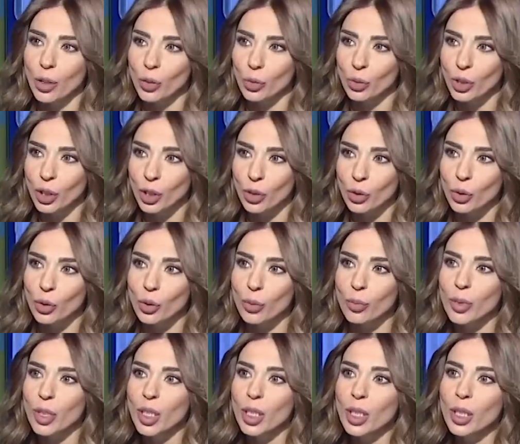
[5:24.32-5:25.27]
عون
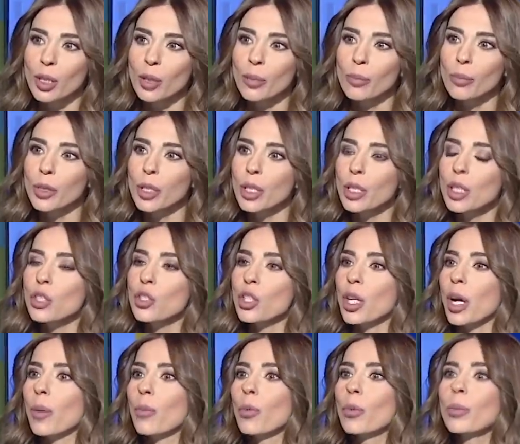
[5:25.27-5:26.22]
اليوم
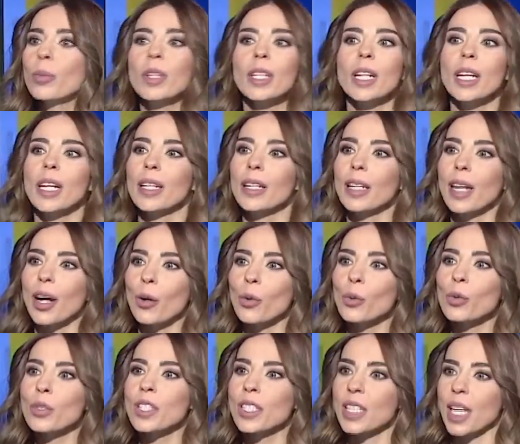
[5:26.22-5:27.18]
بيرجع ممكن ان
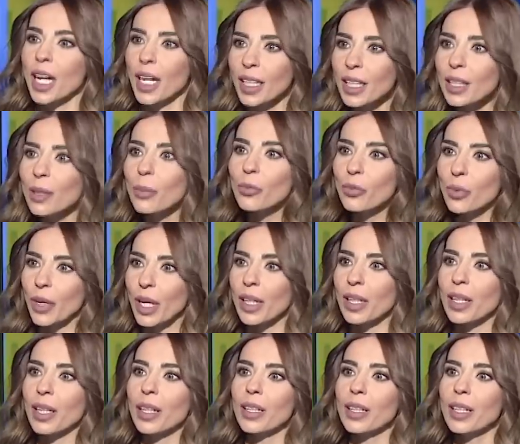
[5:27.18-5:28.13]
يعود زعيم
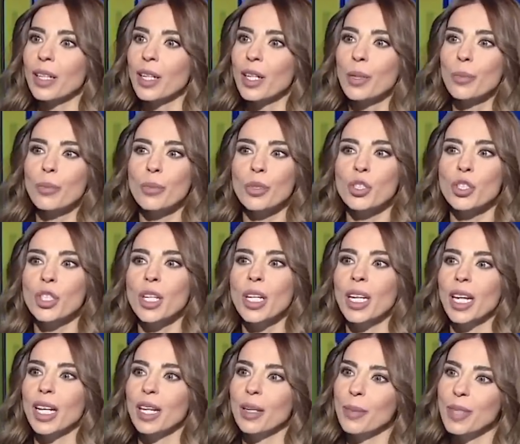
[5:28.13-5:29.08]
فعلا
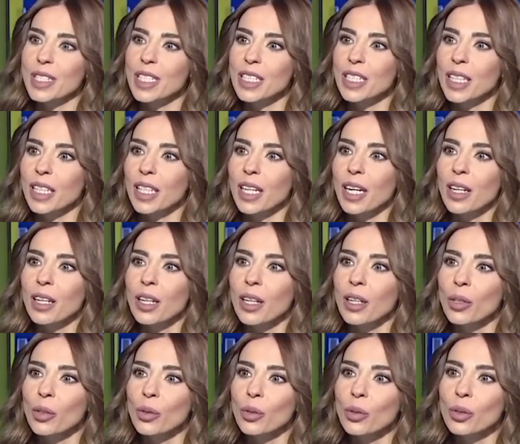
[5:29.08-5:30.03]
بالشارع المسيحي لا
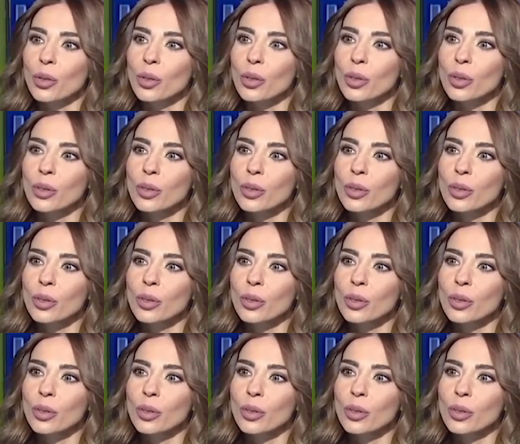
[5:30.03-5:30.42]
اقل زعيم